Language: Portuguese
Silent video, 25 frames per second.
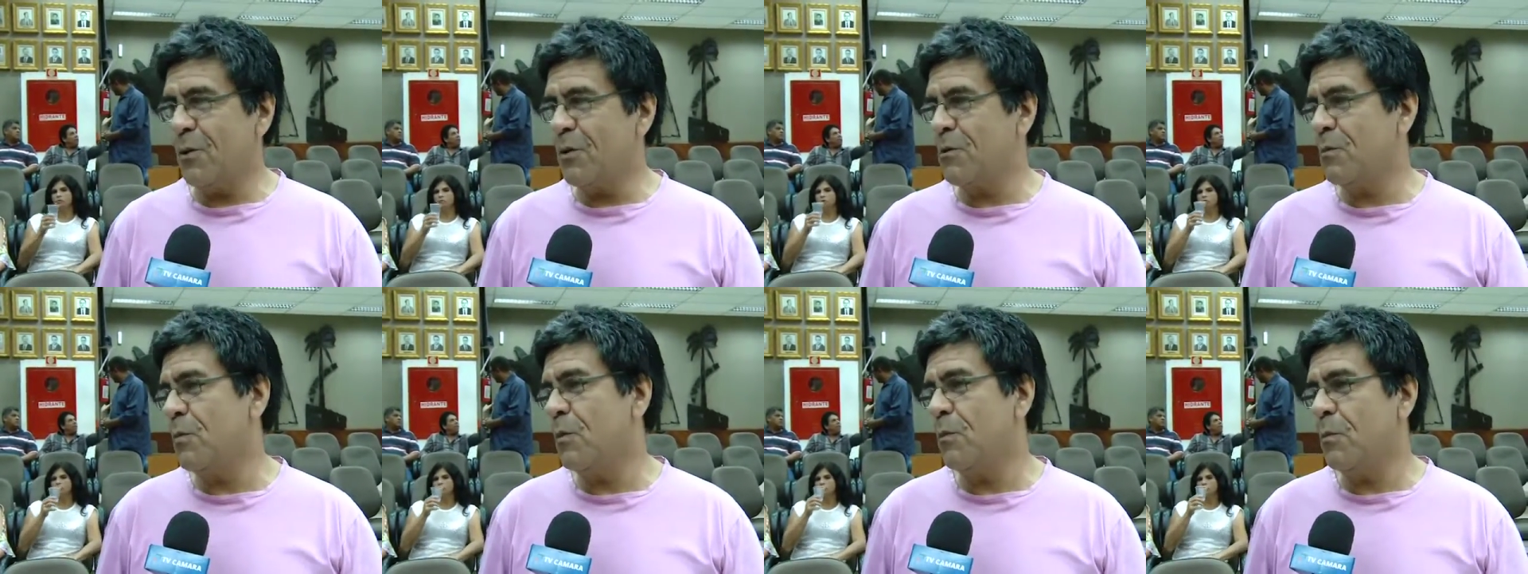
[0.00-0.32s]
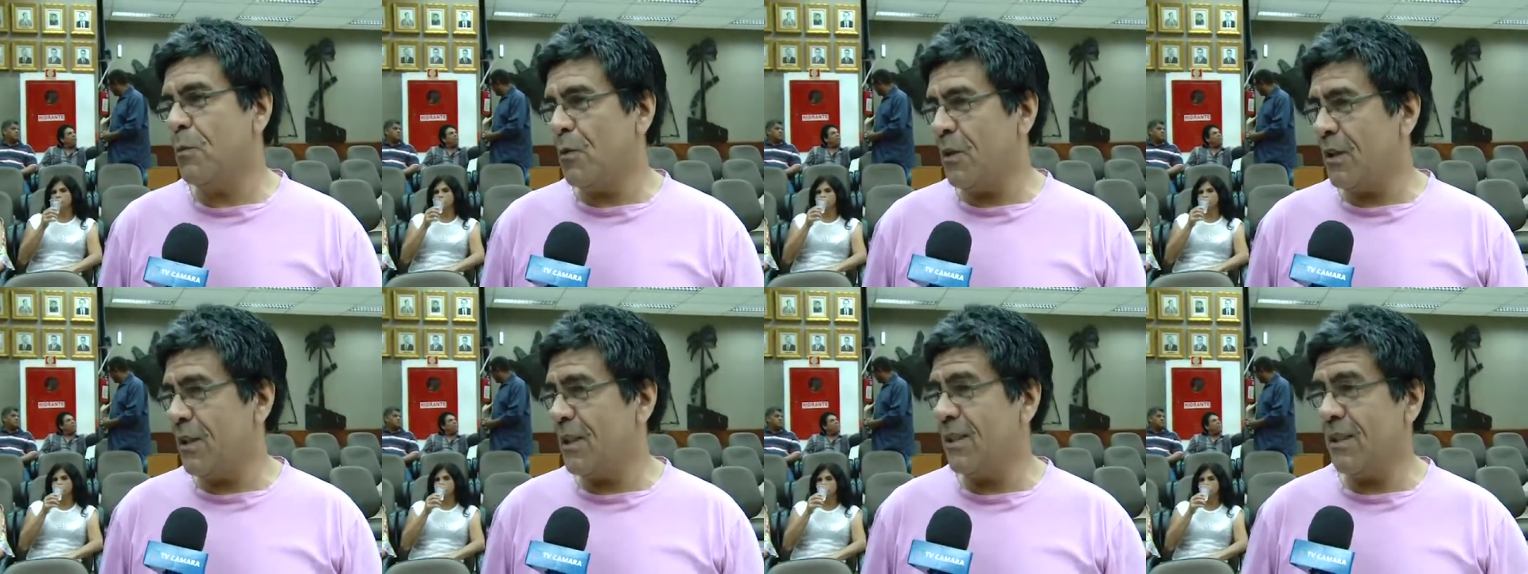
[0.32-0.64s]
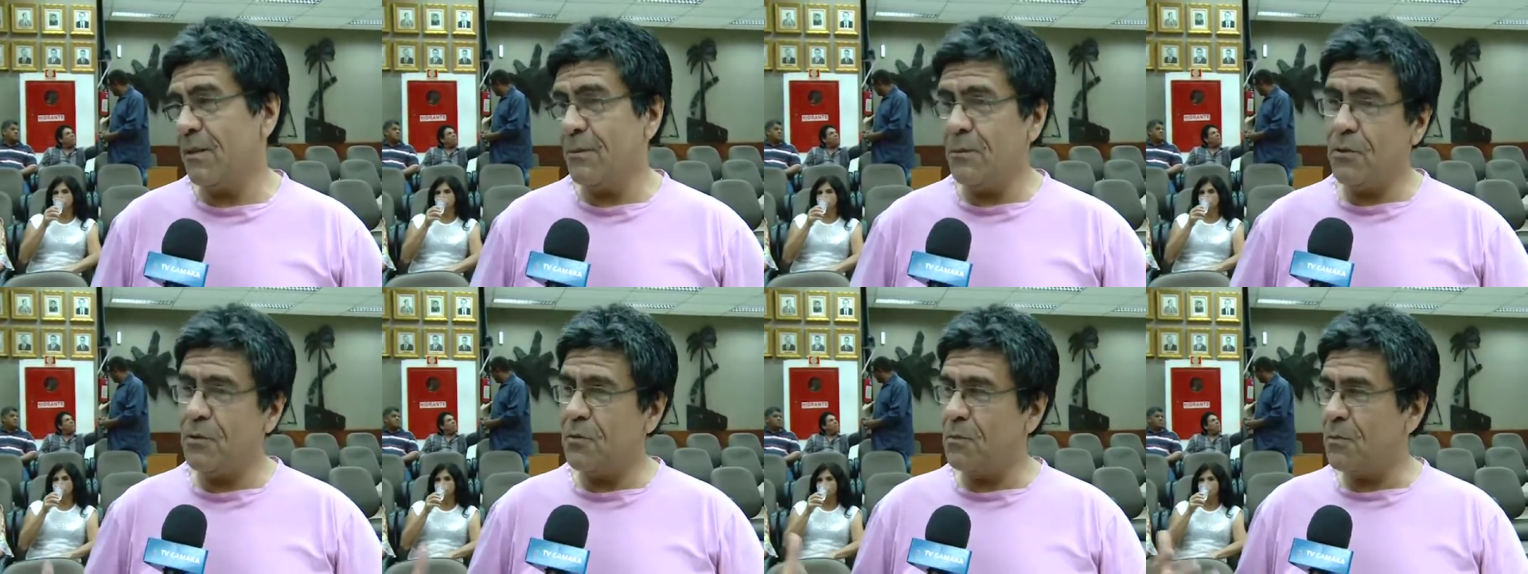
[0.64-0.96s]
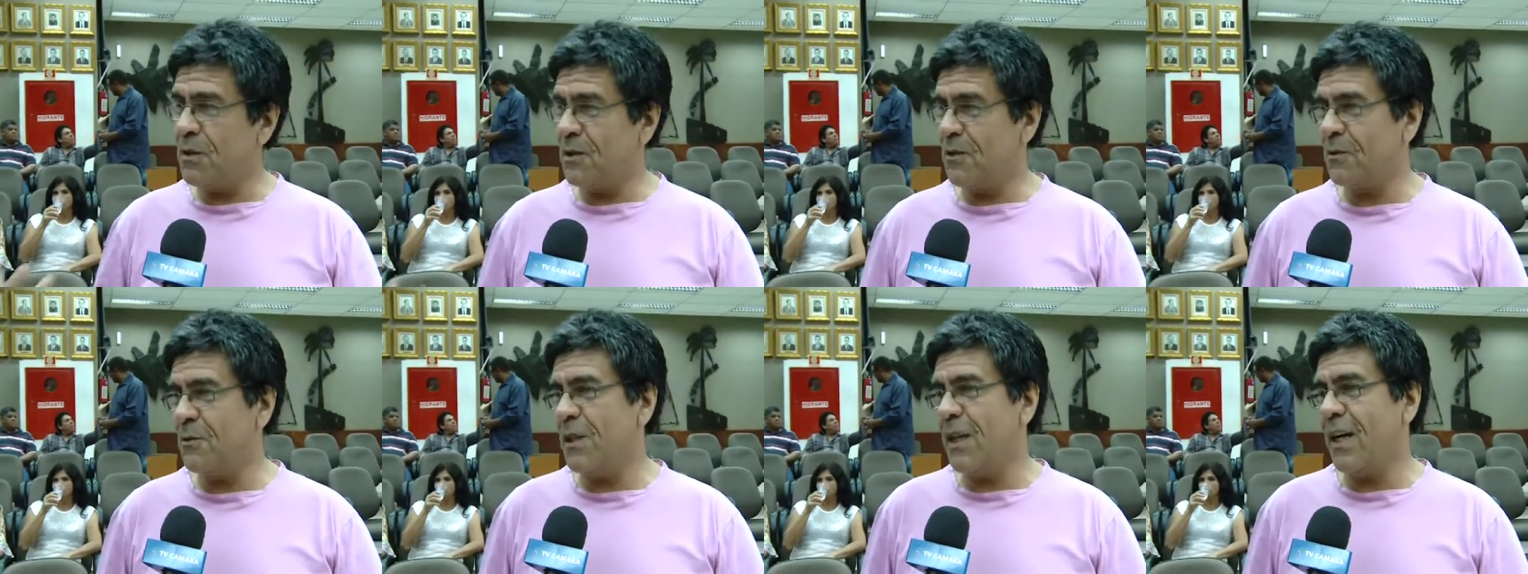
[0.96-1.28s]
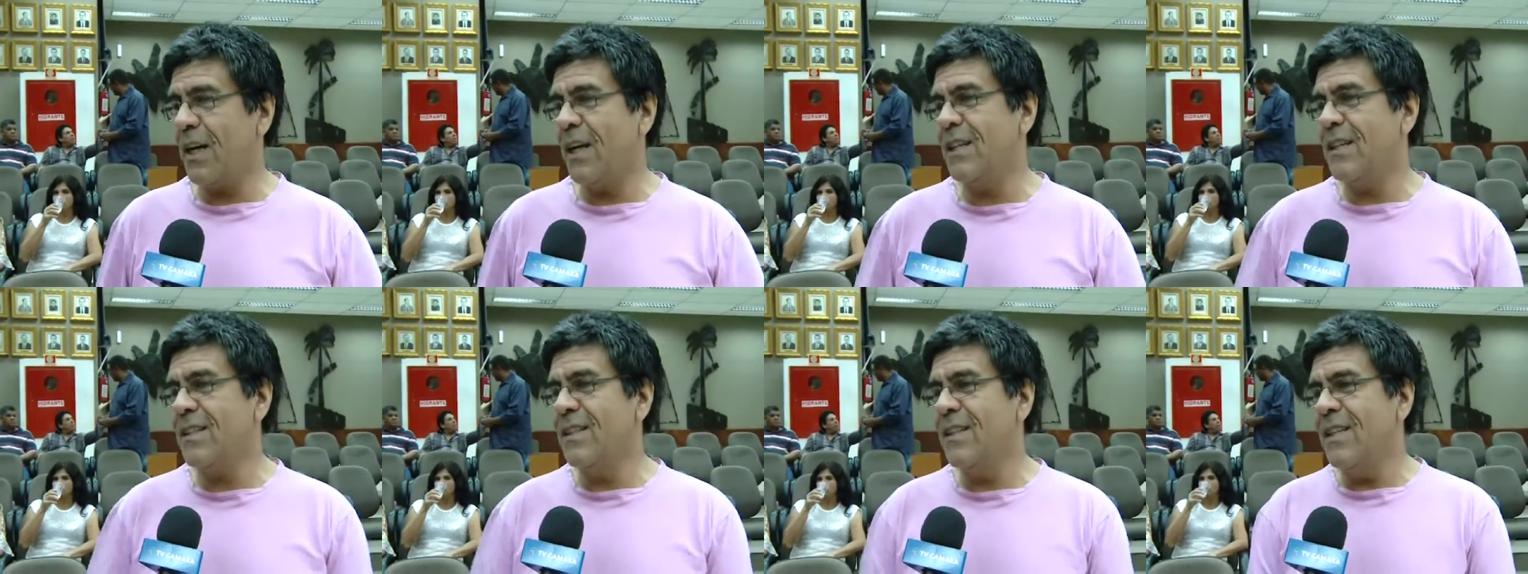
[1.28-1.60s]
cosmopolita, muito
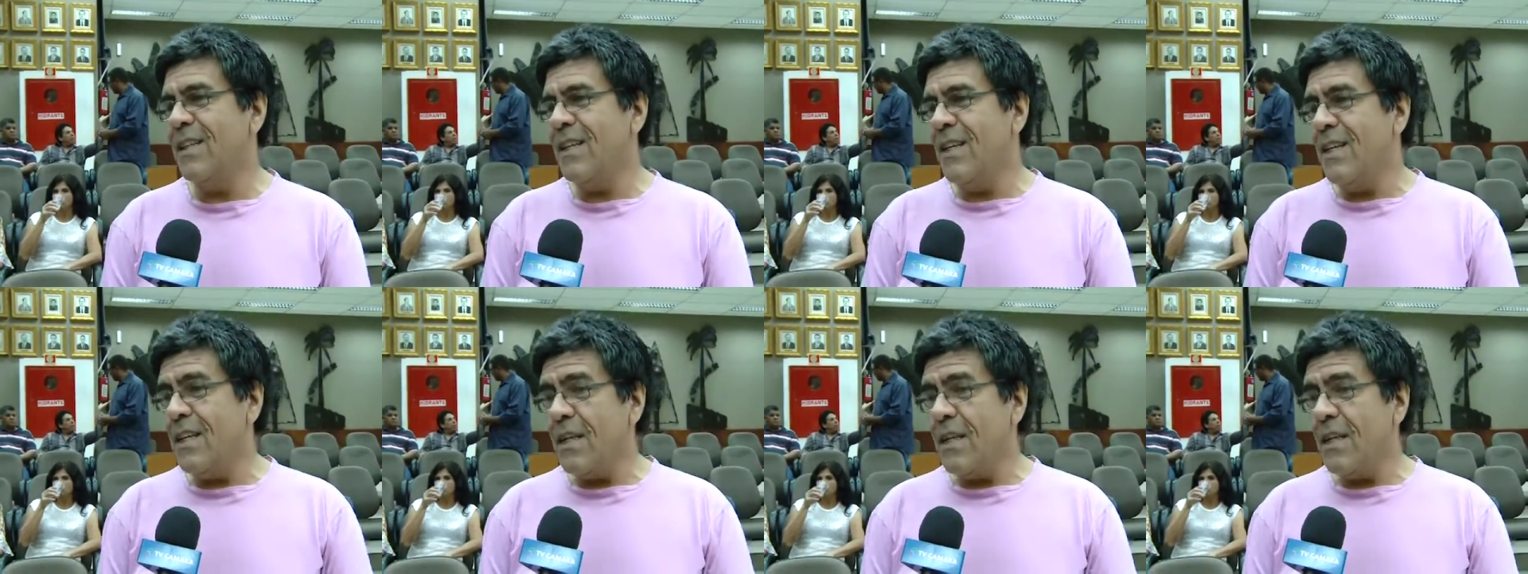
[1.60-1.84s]
misturada,